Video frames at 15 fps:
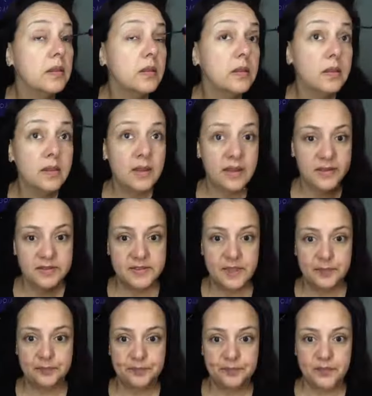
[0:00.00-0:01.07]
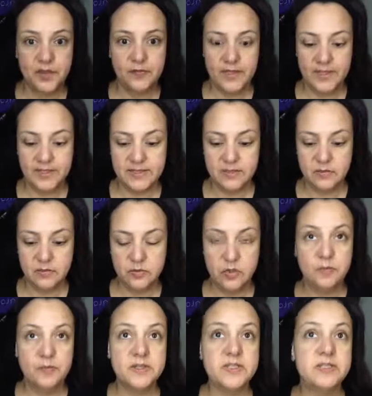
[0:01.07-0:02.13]
Ahí está. ¿Te fijas?
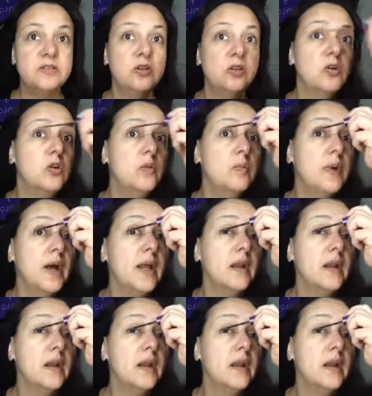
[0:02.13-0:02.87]
Súper sencillo de ocupar.